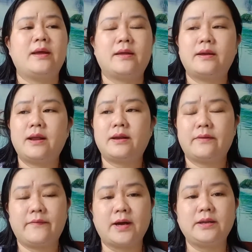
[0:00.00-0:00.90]
cho nên
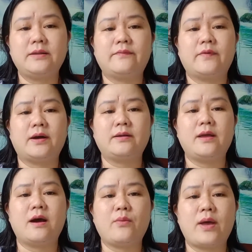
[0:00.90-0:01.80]
là vẫn vẫn
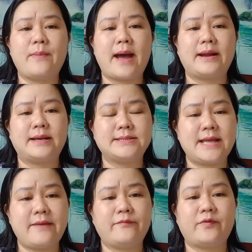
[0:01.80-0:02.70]
dở vẽ bài ra
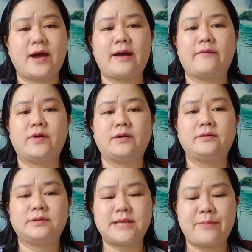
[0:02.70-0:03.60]
xem và
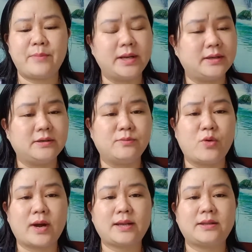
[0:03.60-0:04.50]
vẫn xem bình thường
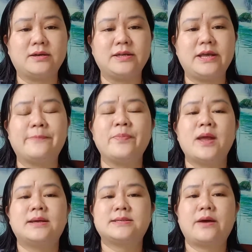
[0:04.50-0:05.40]
một cách tự nhiên
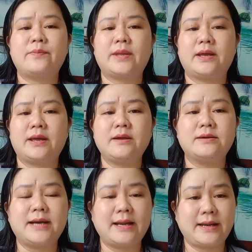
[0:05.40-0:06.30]
xong thì cái
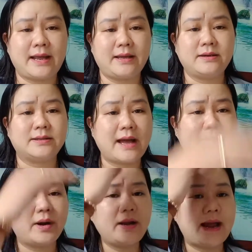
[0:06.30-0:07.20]
người khách này người ta
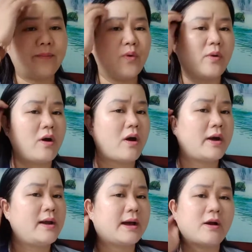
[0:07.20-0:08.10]
mới đặt một câu
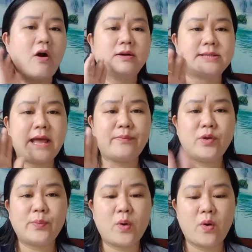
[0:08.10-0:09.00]
hỏi là con xem
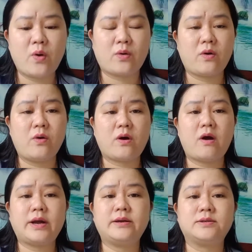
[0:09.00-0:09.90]
giúp cô cô
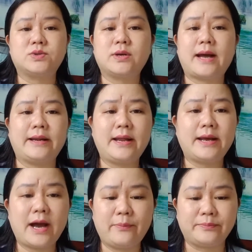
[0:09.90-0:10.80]
có cái đường xuất cảnh hay
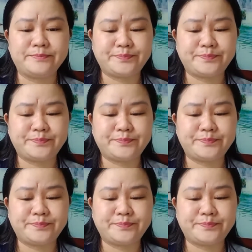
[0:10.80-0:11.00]
không